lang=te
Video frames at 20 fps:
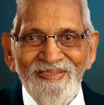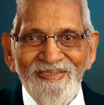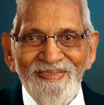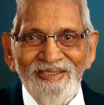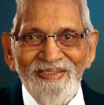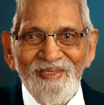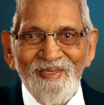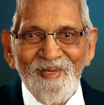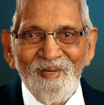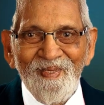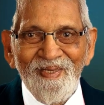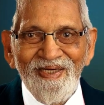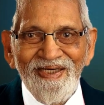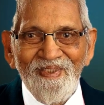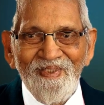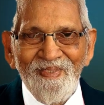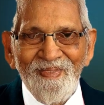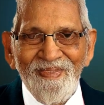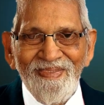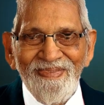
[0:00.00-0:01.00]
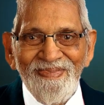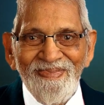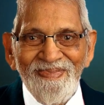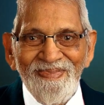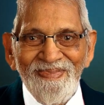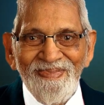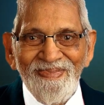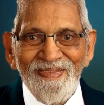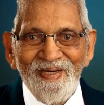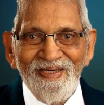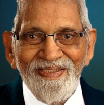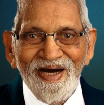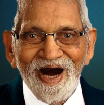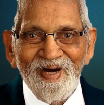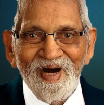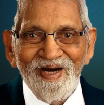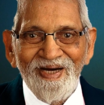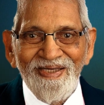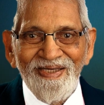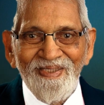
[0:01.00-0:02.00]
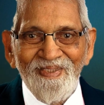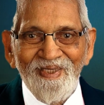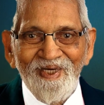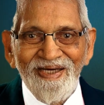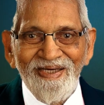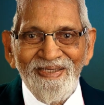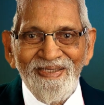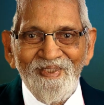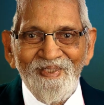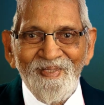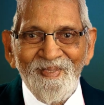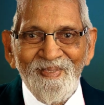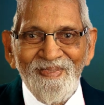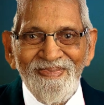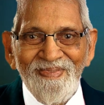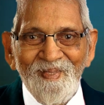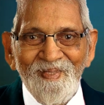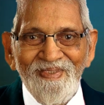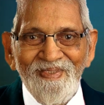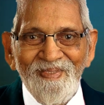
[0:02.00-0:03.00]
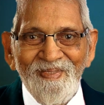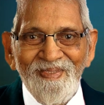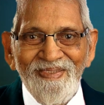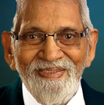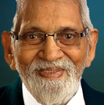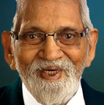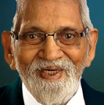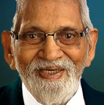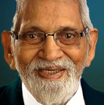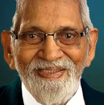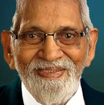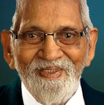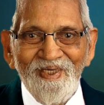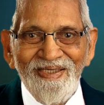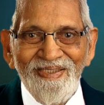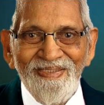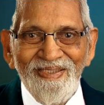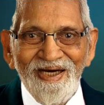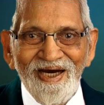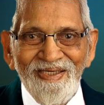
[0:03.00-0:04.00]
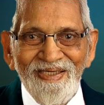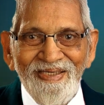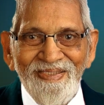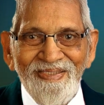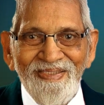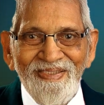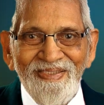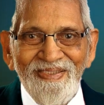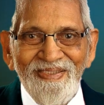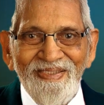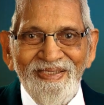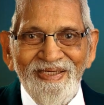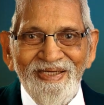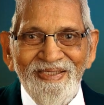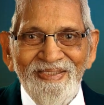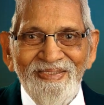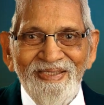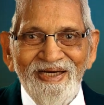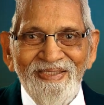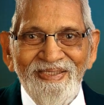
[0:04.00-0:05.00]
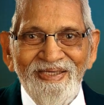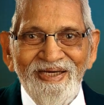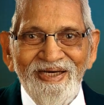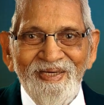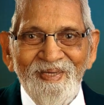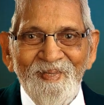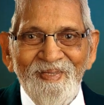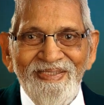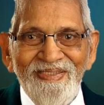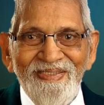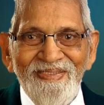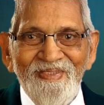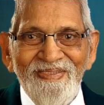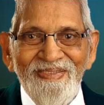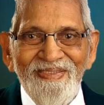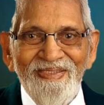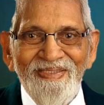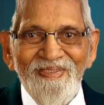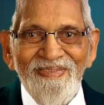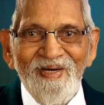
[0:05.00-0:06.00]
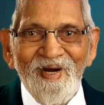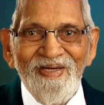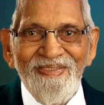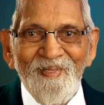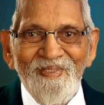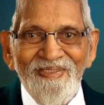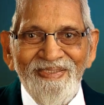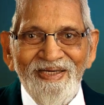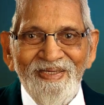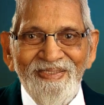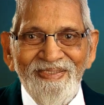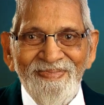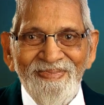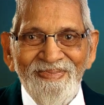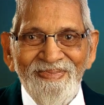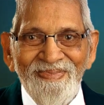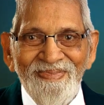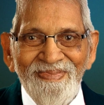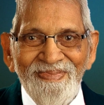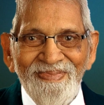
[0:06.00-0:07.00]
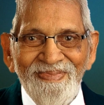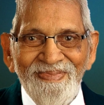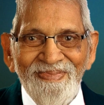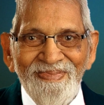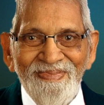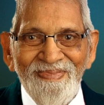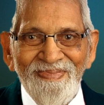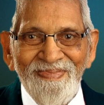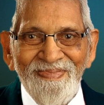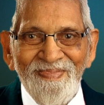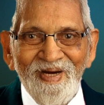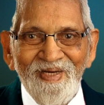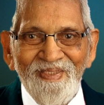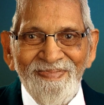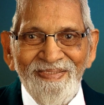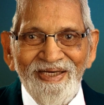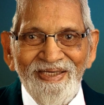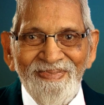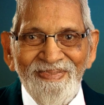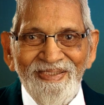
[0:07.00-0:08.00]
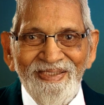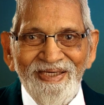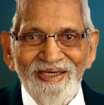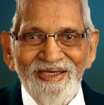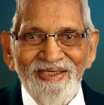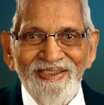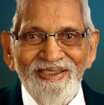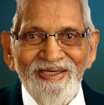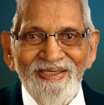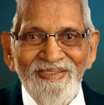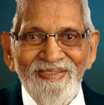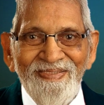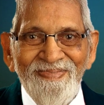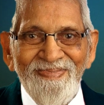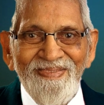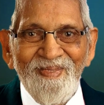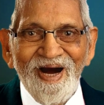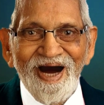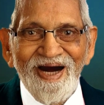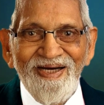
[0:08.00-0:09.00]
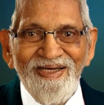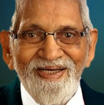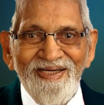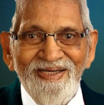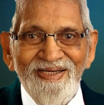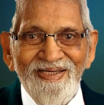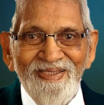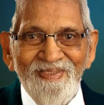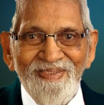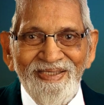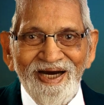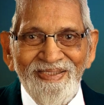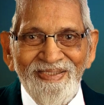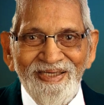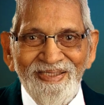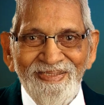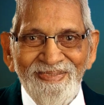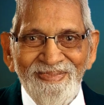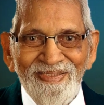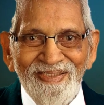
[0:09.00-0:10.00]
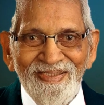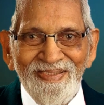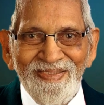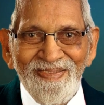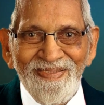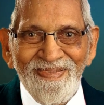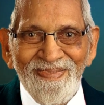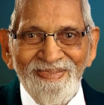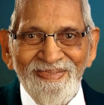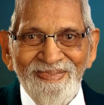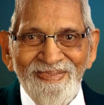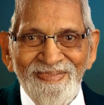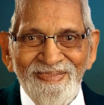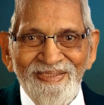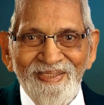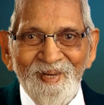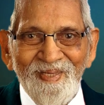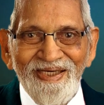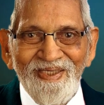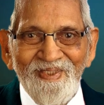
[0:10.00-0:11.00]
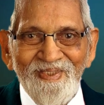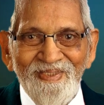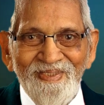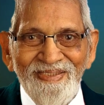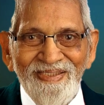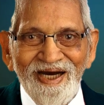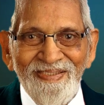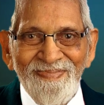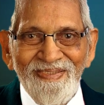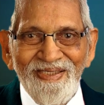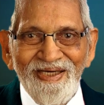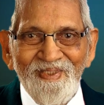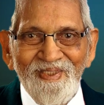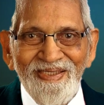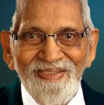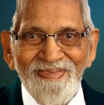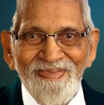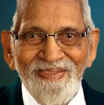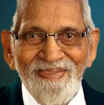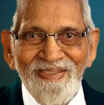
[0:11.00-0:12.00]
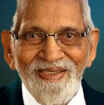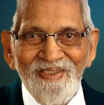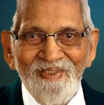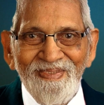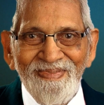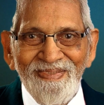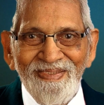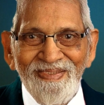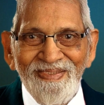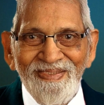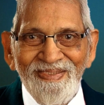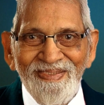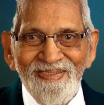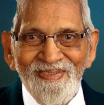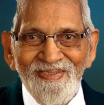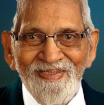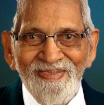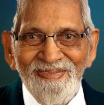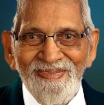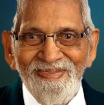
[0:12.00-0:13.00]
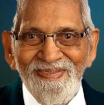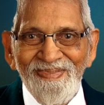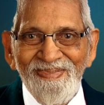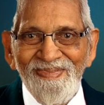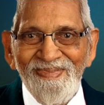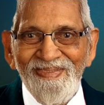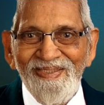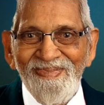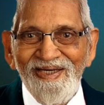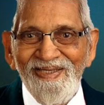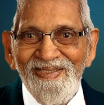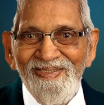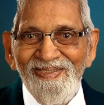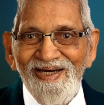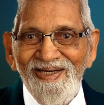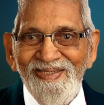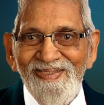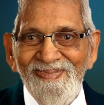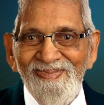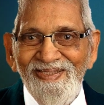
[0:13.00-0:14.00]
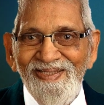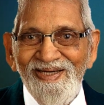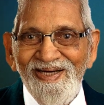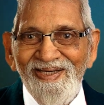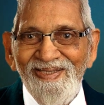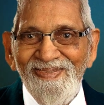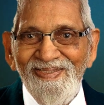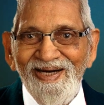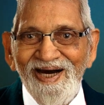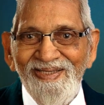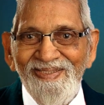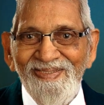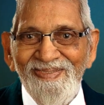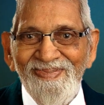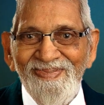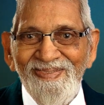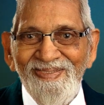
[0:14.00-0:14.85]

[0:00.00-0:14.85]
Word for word: అప్పుడు యేసు అపవాది చేత శోధించబడడానికి ఆత్మ వలన అరణ్యమునకు కొనిపోబడ్డాడు తన బహిరంగ సేవ ప్రారంభించడానికి ముందు యేసు బాప్తిస్మము తీసుకున్నాడు నీతిని నెరవేర్చాడు